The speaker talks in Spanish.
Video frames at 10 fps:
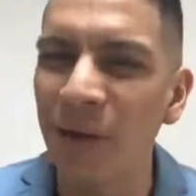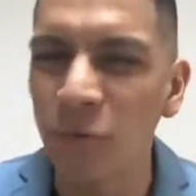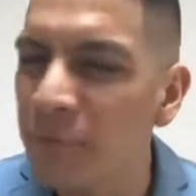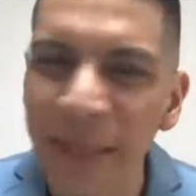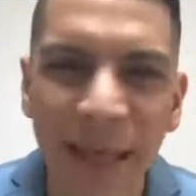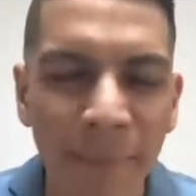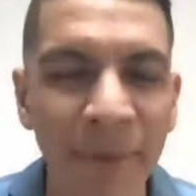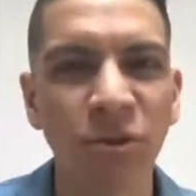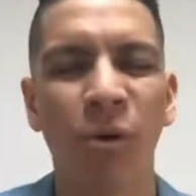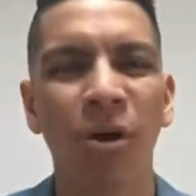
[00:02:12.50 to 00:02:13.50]
un
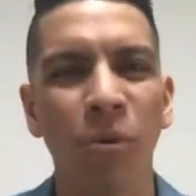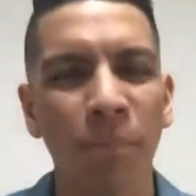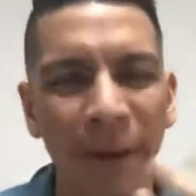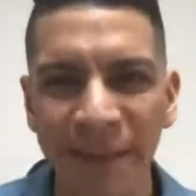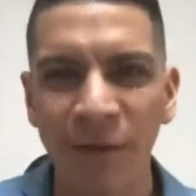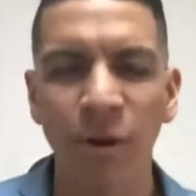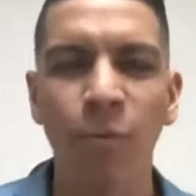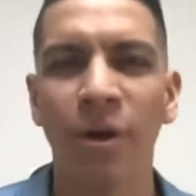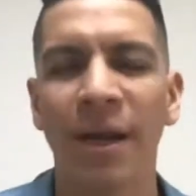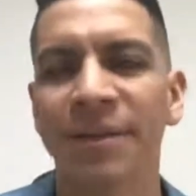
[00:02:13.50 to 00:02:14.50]
medicamento o algo para tener una
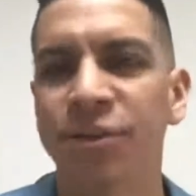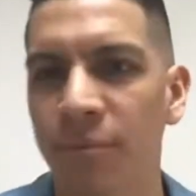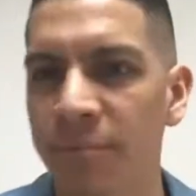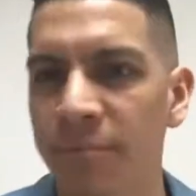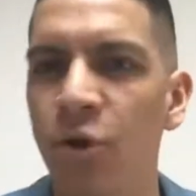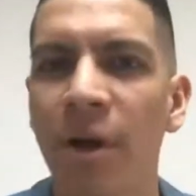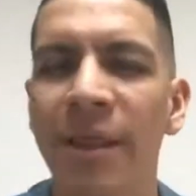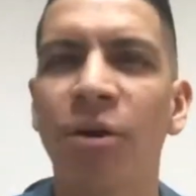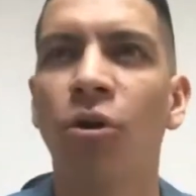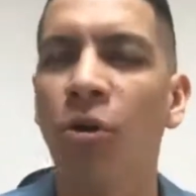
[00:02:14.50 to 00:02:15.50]
buena erección. Y yo le
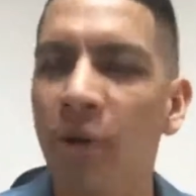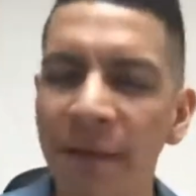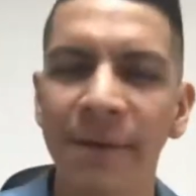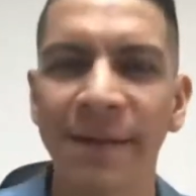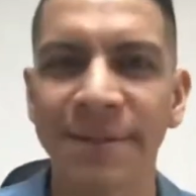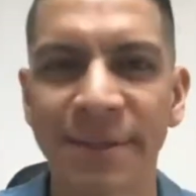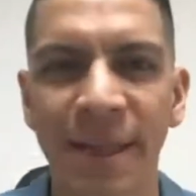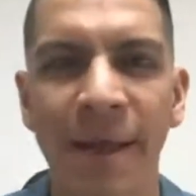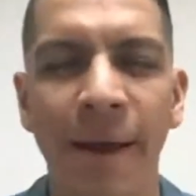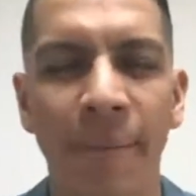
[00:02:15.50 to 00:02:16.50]
digo, ok,
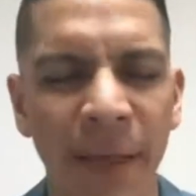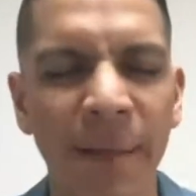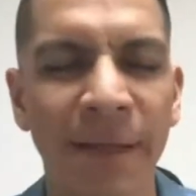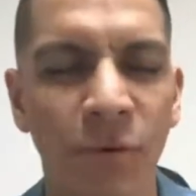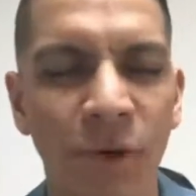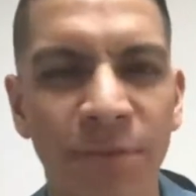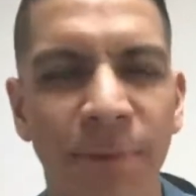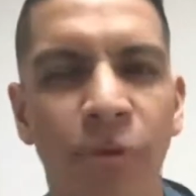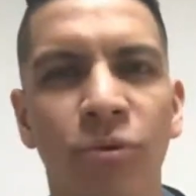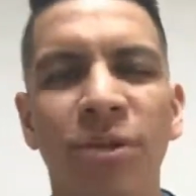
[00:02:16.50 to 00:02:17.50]
este, déjame, tengo unas
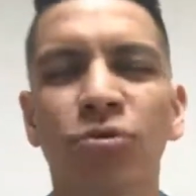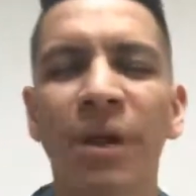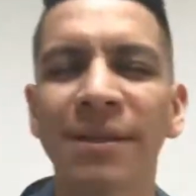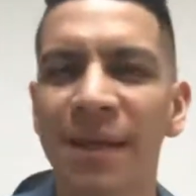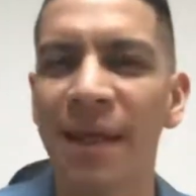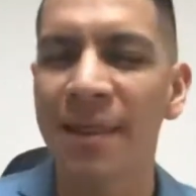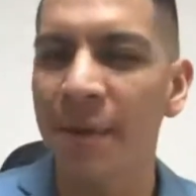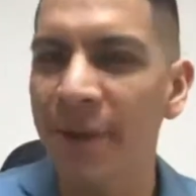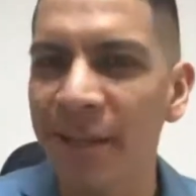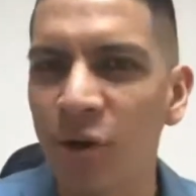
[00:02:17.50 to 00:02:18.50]
preguntas. ¿Tú eres eh,
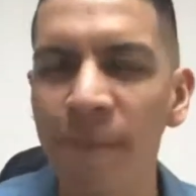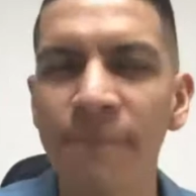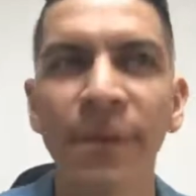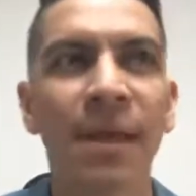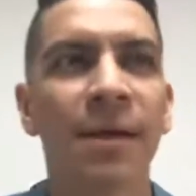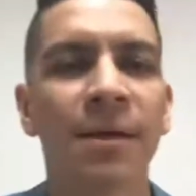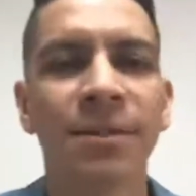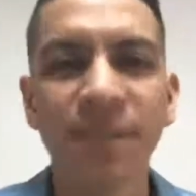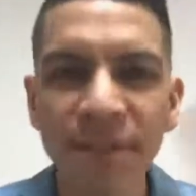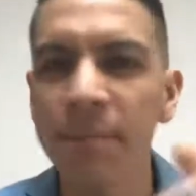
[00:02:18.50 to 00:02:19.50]
diabético?
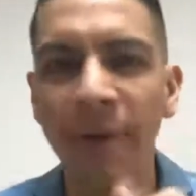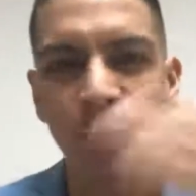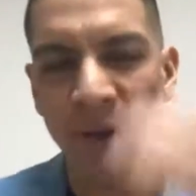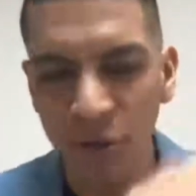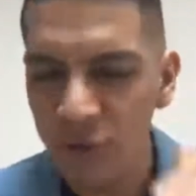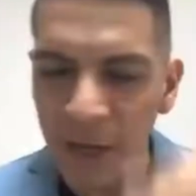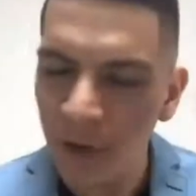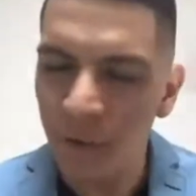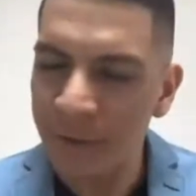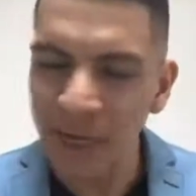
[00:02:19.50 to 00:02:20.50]
Sí, sí, sí, pero eso ya
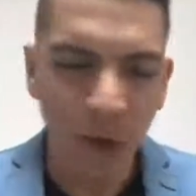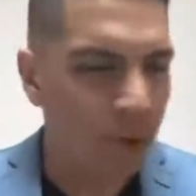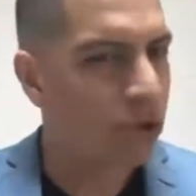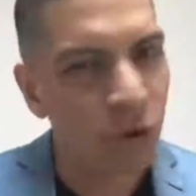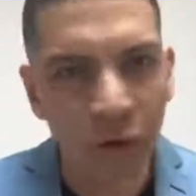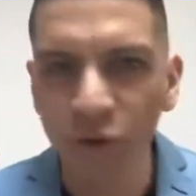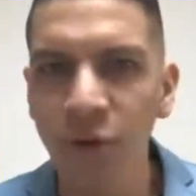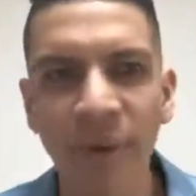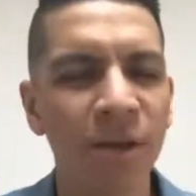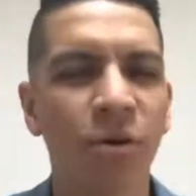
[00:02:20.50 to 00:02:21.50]
lo, ya lo veo yo con
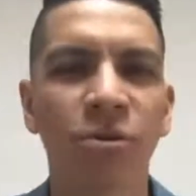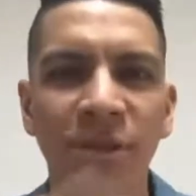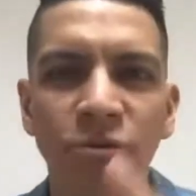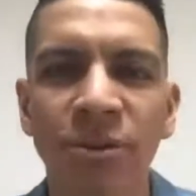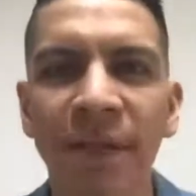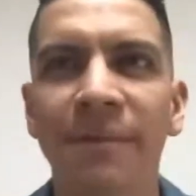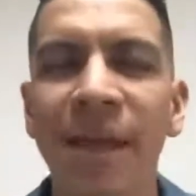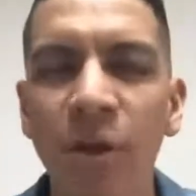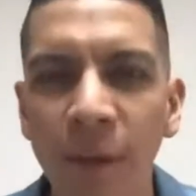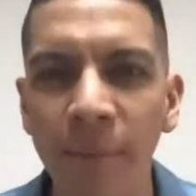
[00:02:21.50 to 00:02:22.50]
otro médico. O sea, usted,
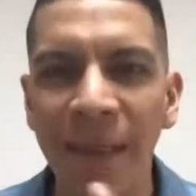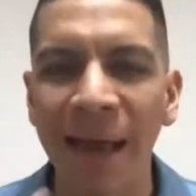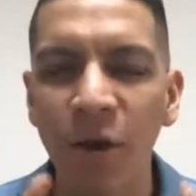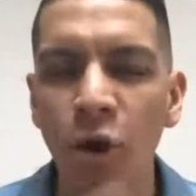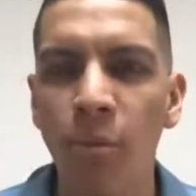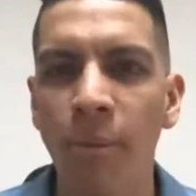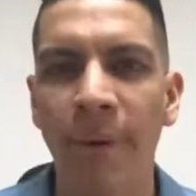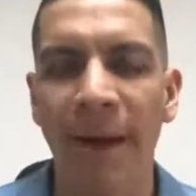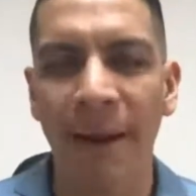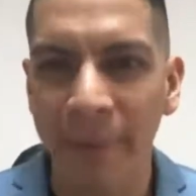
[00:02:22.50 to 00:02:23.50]
quiero que me dé algo como
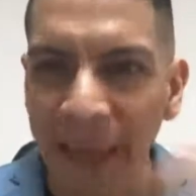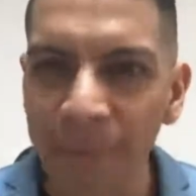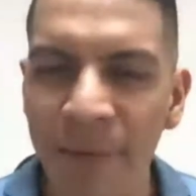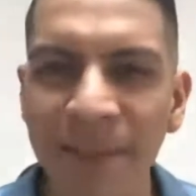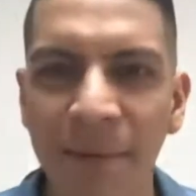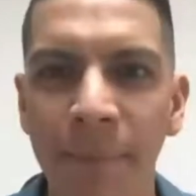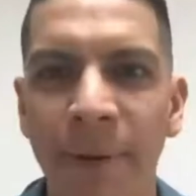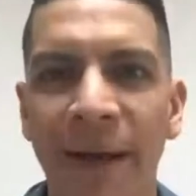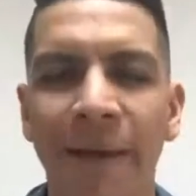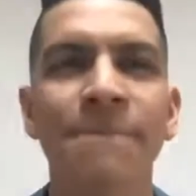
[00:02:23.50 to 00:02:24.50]
para que el pene se me
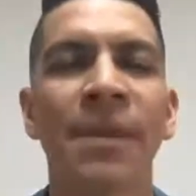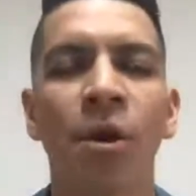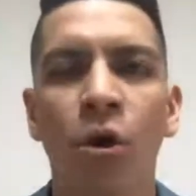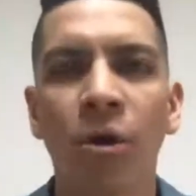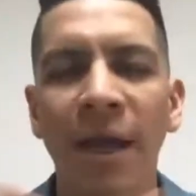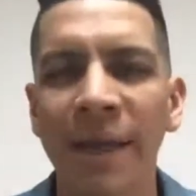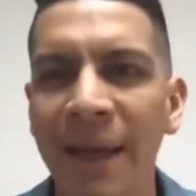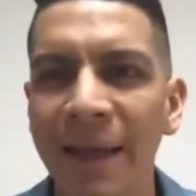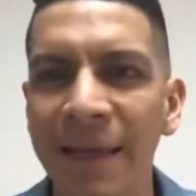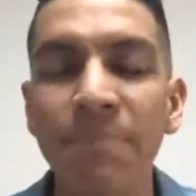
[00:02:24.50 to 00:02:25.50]
pare. Ok,
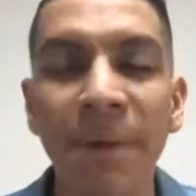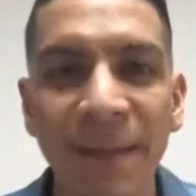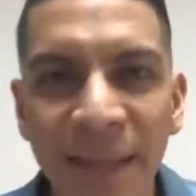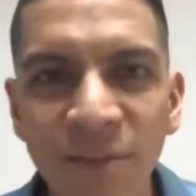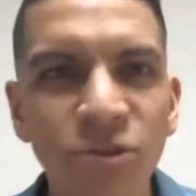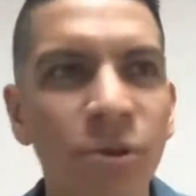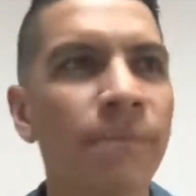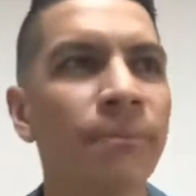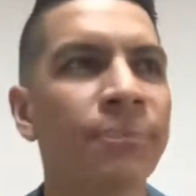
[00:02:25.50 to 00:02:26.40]
eh, hipertenso.